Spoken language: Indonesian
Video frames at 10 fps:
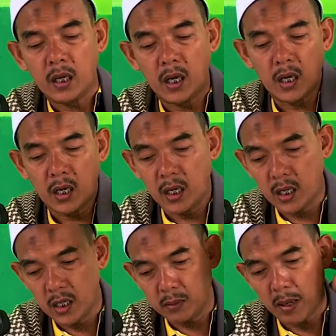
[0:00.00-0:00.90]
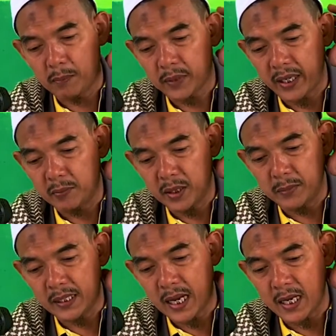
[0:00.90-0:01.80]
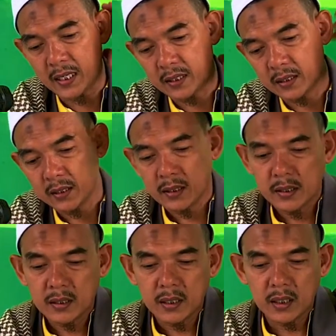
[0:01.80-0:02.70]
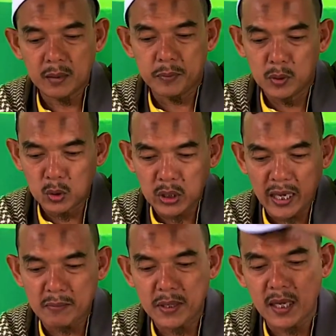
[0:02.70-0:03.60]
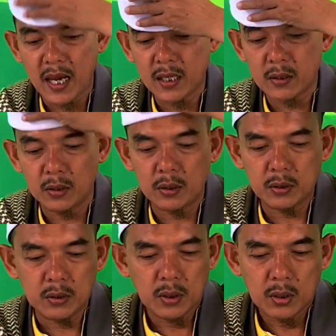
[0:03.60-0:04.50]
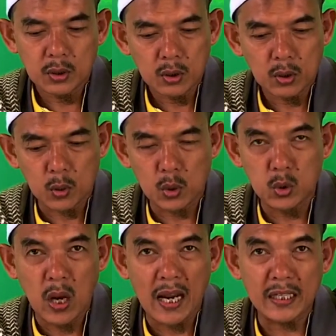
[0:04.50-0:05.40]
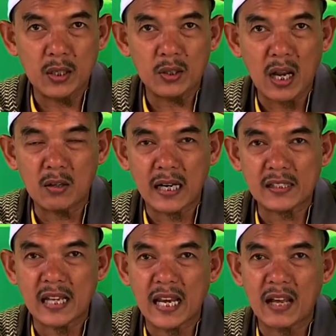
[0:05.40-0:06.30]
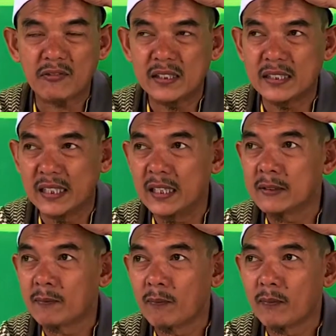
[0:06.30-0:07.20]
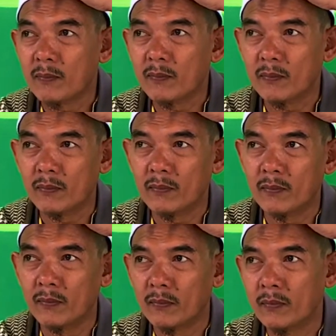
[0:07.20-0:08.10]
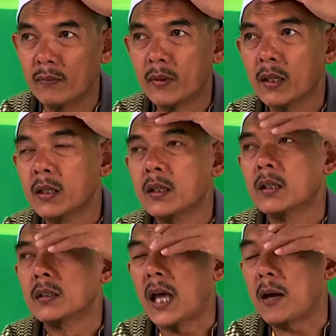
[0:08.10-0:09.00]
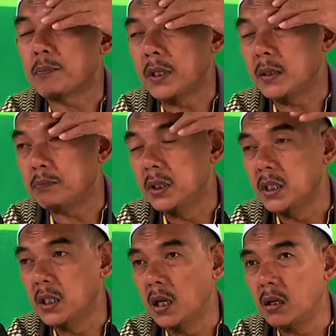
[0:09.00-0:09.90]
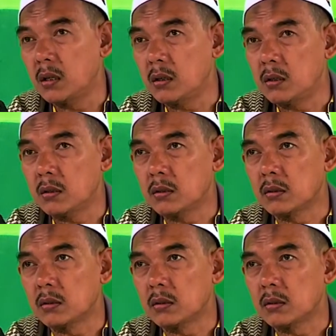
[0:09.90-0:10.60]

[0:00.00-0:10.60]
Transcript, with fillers: uh, Imam Taimiyah Ibnu Taimiyah itu rujukane orang-orang salafi nggih hmm. tapi beliau